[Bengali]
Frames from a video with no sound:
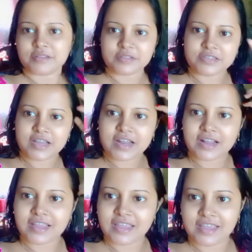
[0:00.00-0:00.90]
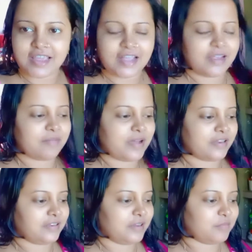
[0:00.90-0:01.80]
নটা
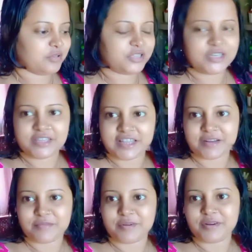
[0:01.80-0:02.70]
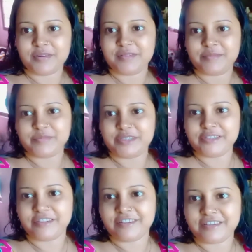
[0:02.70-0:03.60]
দশ বেজে গেছে
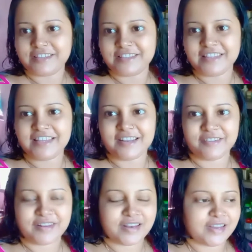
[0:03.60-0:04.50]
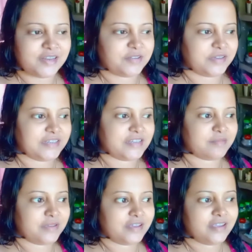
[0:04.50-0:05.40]
তো আয়ুষও তাড়াহুড়ো
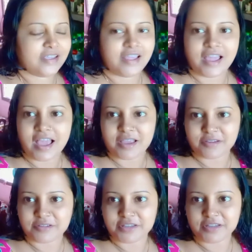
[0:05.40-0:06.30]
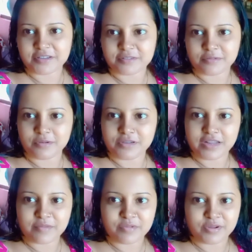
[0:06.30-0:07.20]
করছে স্কুলে যাওয়ার জন্য
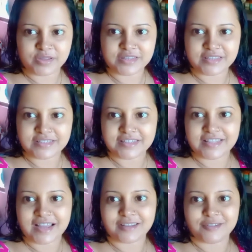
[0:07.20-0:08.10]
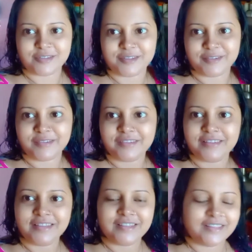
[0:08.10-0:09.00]
আর আমি তার জন্য শেয়ার
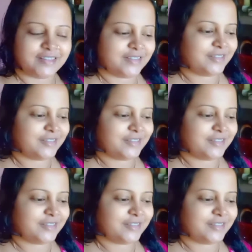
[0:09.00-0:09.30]
করিনি